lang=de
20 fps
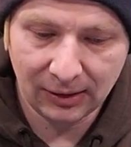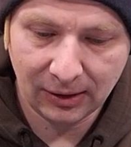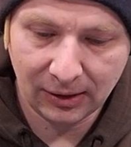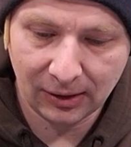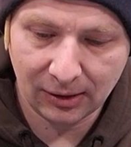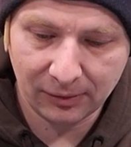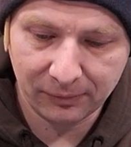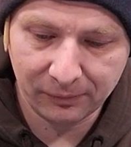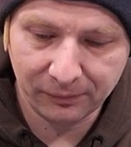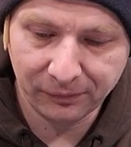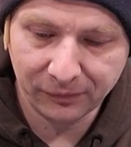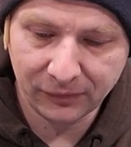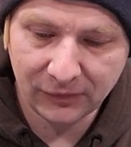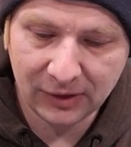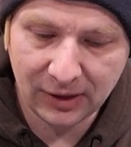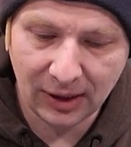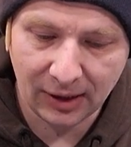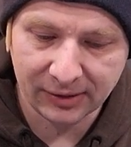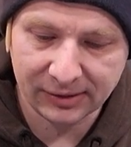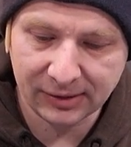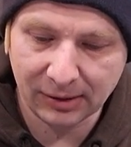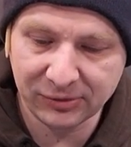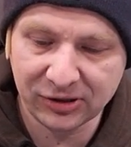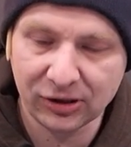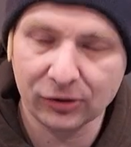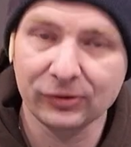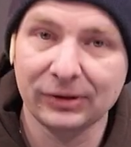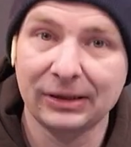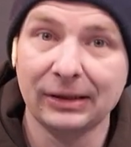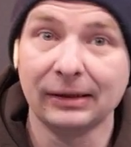Ähm, ja, sie haben
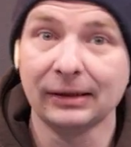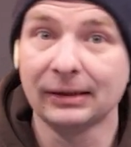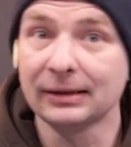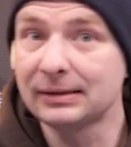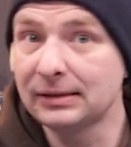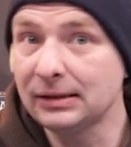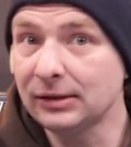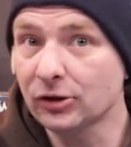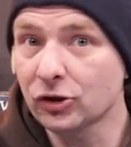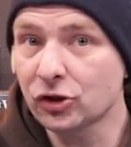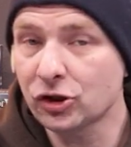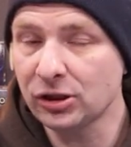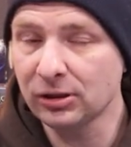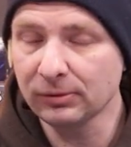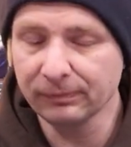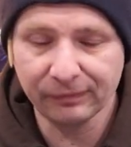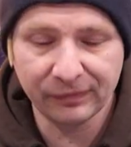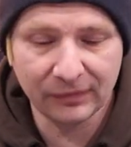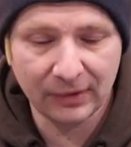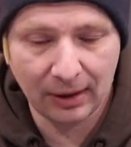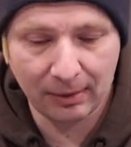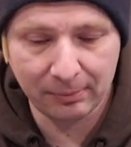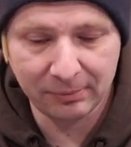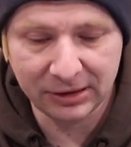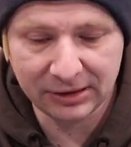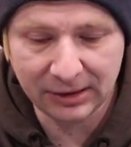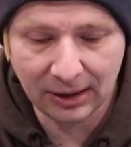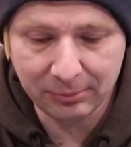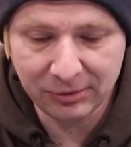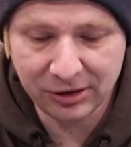sich also gegen Resin entschieden, haben
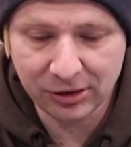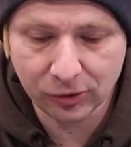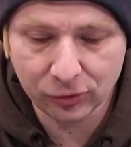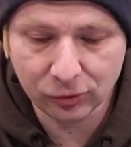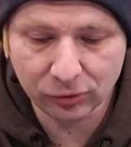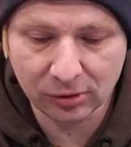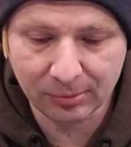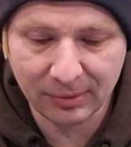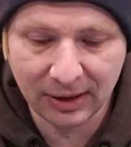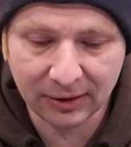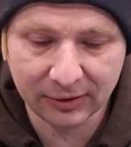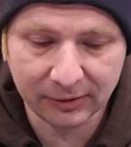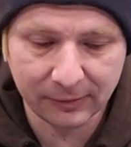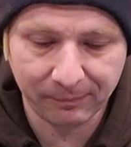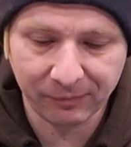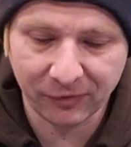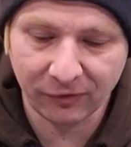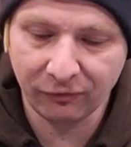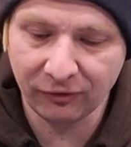Metallminiaturen gemacht,